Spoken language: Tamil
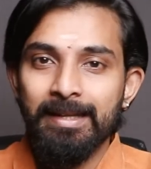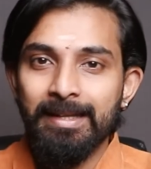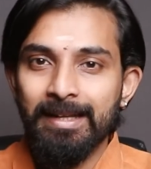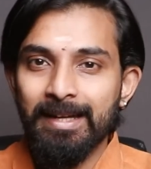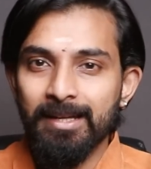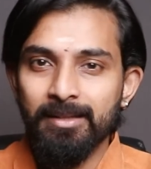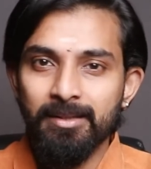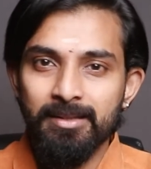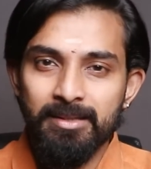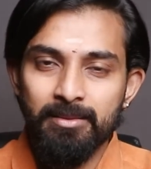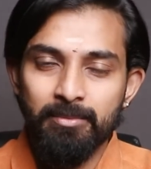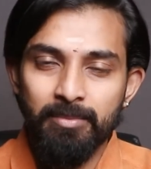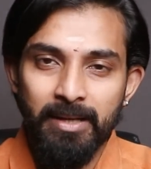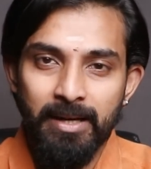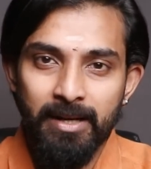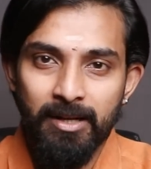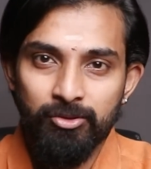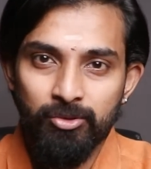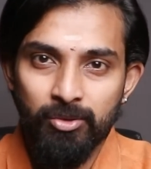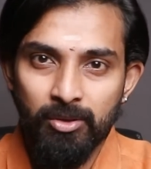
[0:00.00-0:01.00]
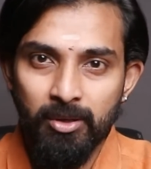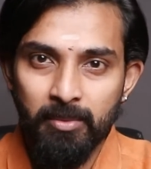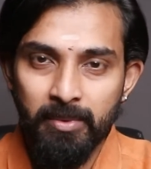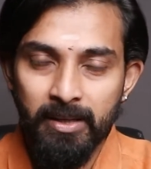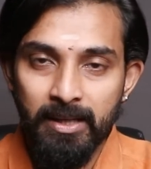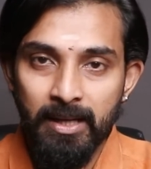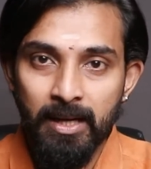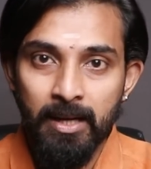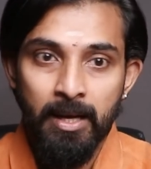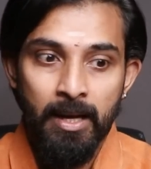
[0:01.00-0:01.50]
இதுக்கு இதுக்கு அர்த்தம் சிம்பிளாக என்ன சொல்லணும்
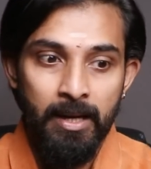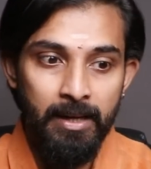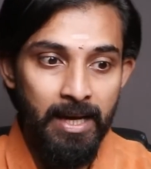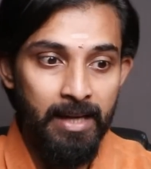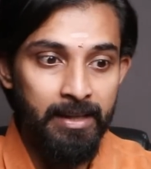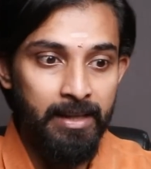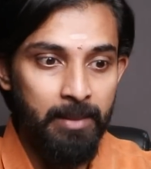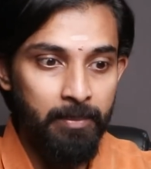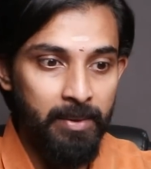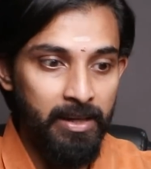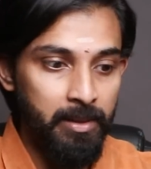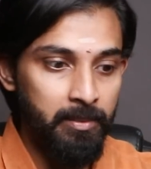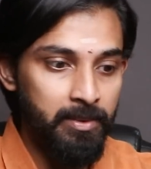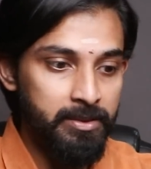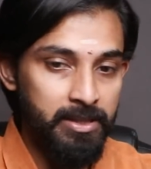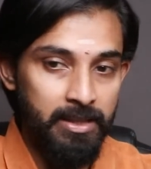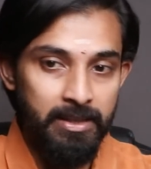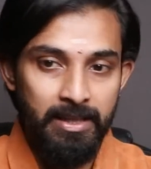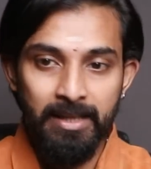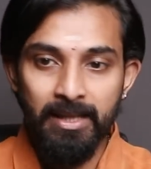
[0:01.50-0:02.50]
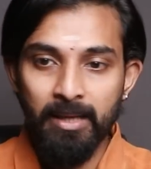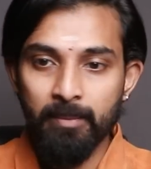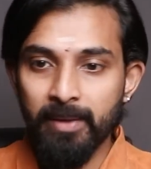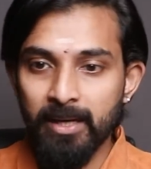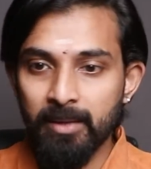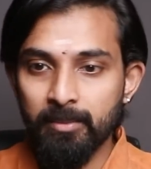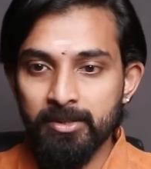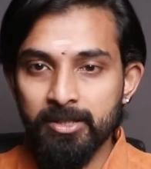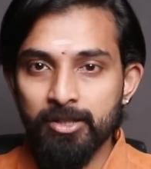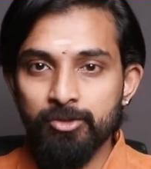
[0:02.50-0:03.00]
அப்படின்னா நான் தான் பெரிய மனுஷன் நான் தான்
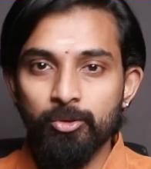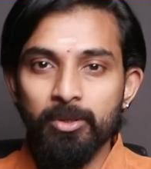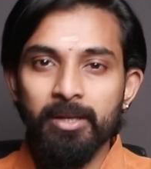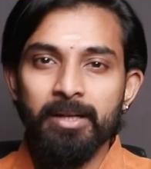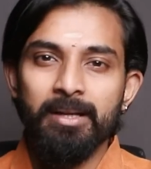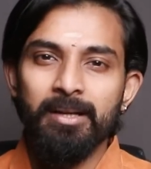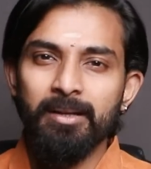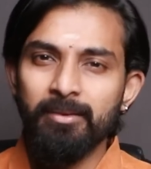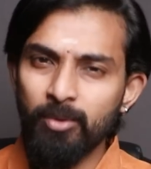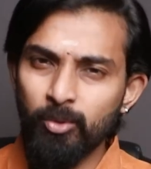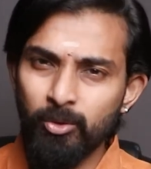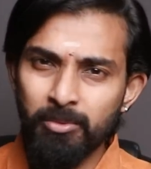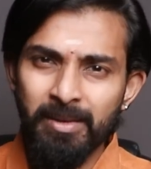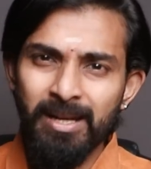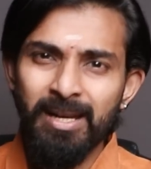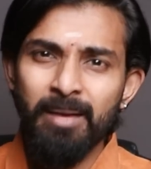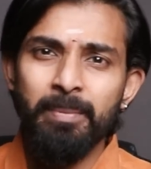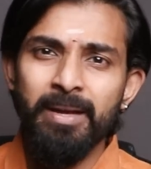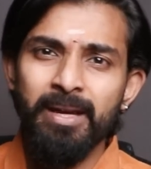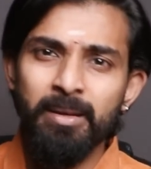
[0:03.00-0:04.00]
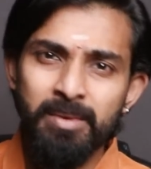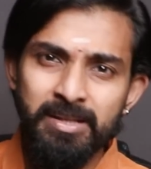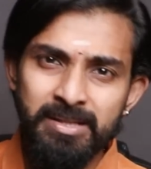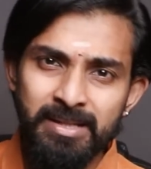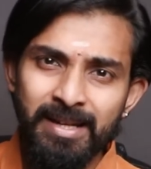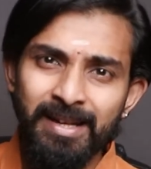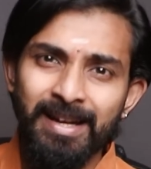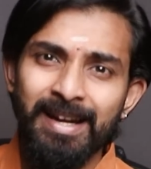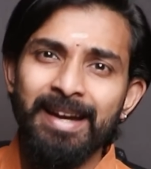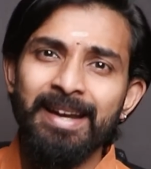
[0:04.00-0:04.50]
பெரிய மனுஷன் சொல்லிட்டு இருக்கேன் உண்மையிலே பெரிய
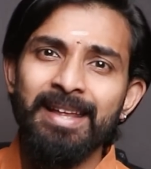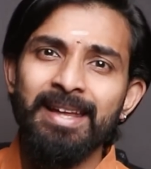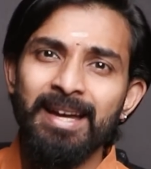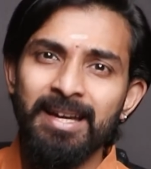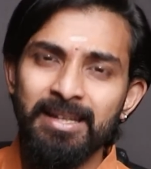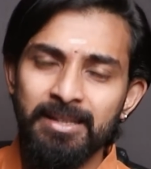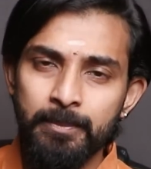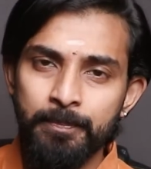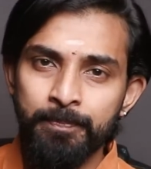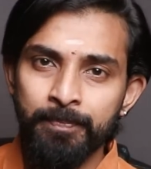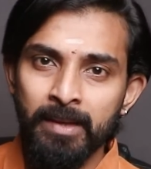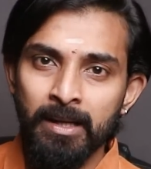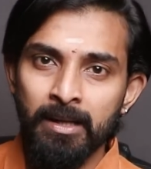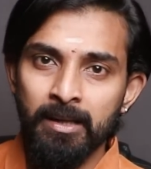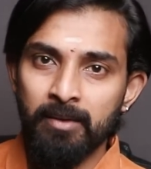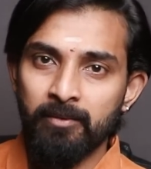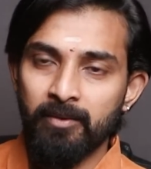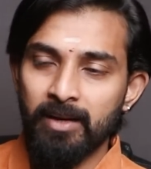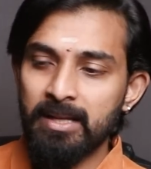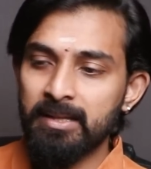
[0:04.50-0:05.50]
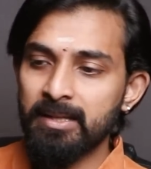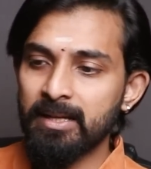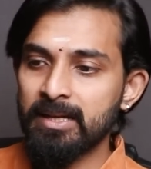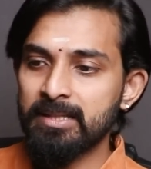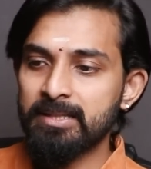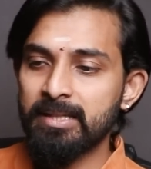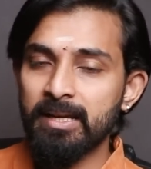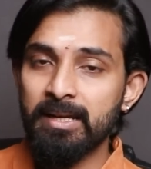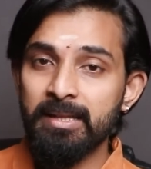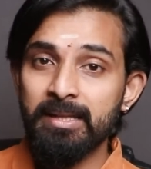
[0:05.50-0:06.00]
மனுஷனே கிடையாது வலது கை
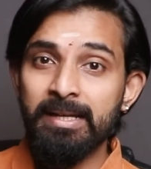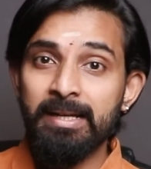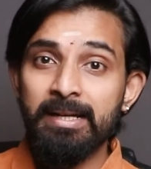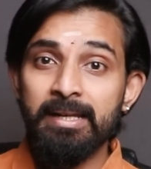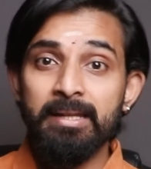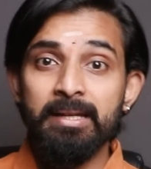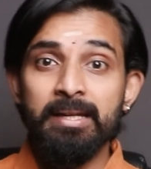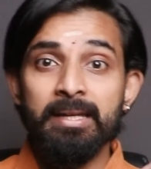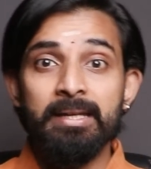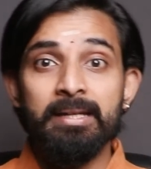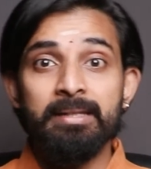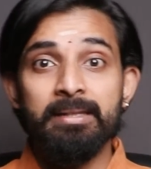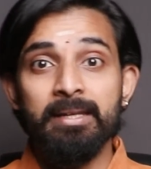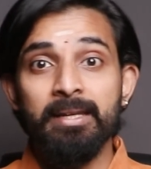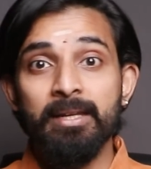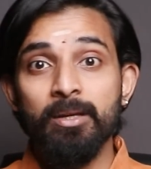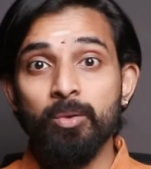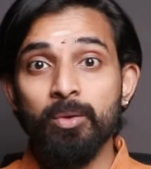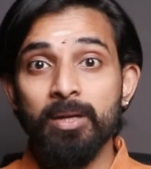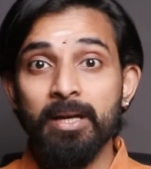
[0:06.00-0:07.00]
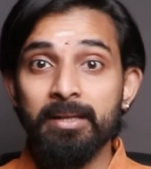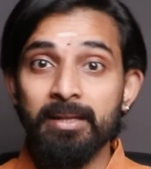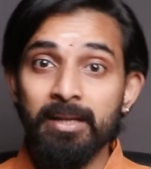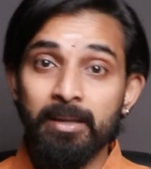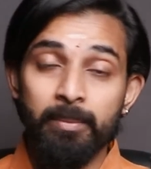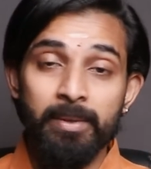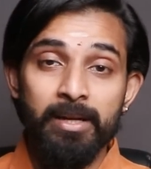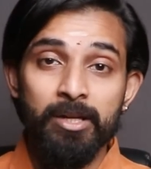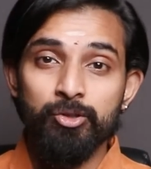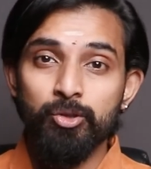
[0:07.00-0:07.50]
செய்கிறது இடது கைக்கு தெரியக்கூடாது
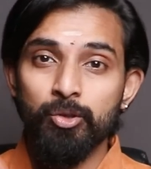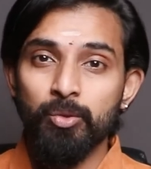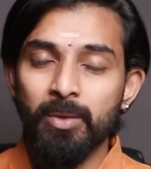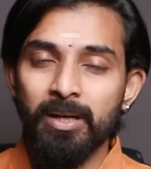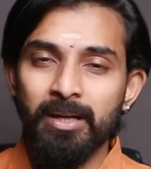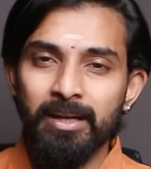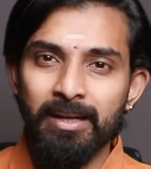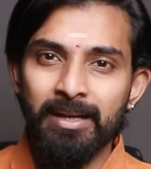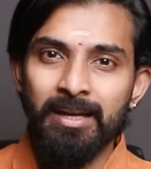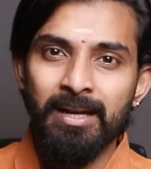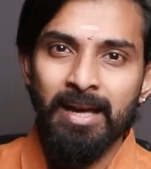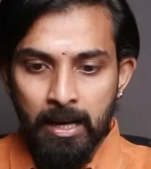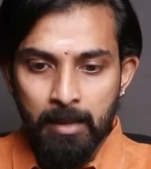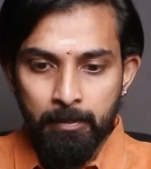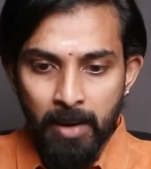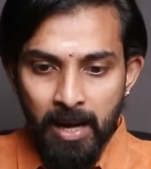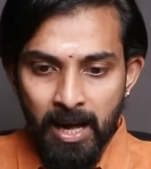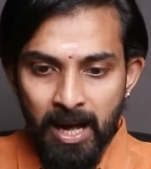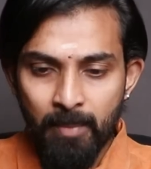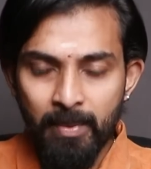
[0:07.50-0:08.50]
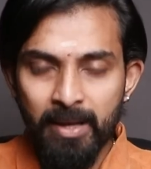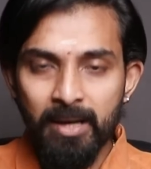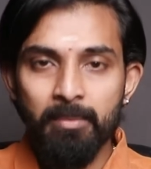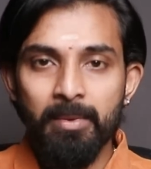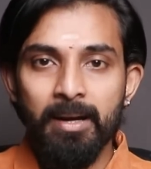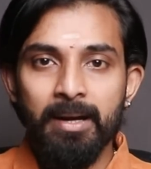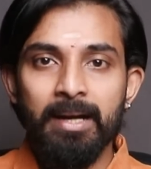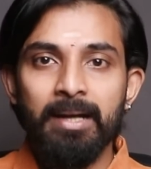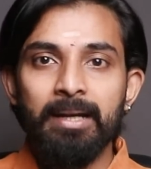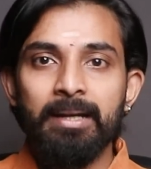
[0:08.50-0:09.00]
அப்படின்னு சொல்லுவாங்க பாமர
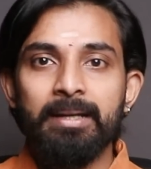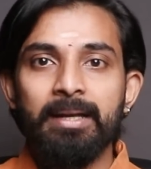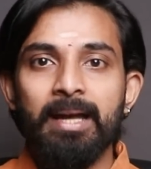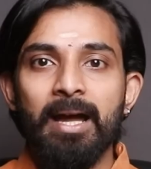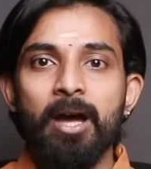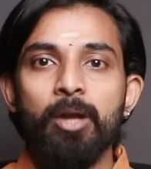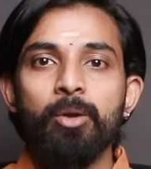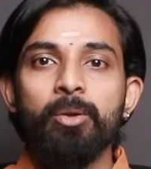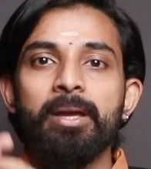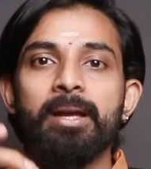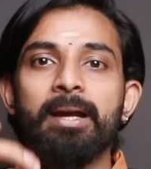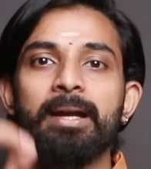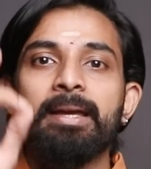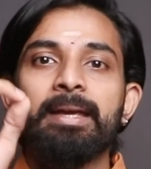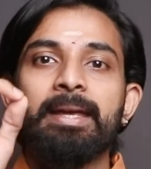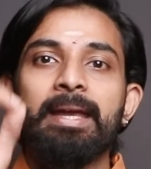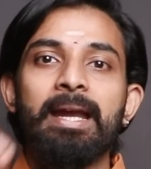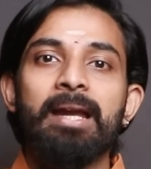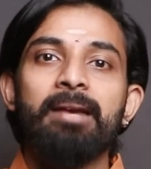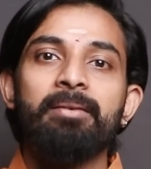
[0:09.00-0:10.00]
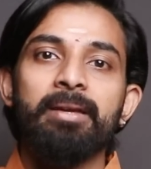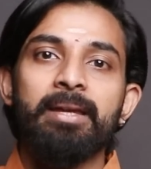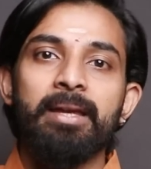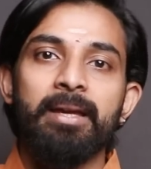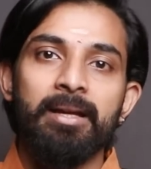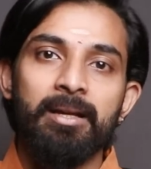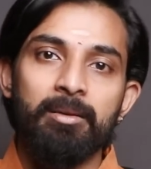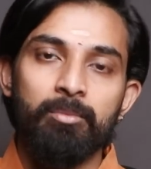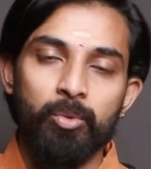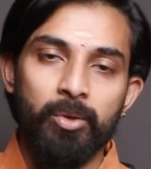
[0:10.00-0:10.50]
மக்கள் யாரும் எங்களை கேள்வி
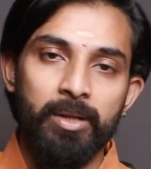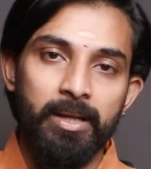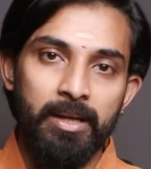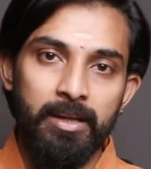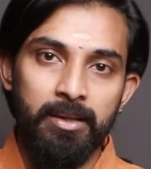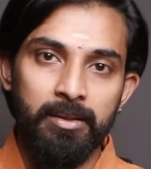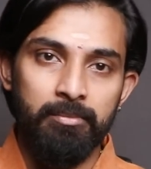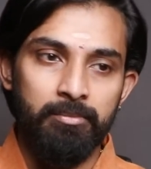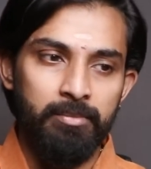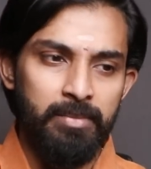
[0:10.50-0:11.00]
கேட்க முடியாது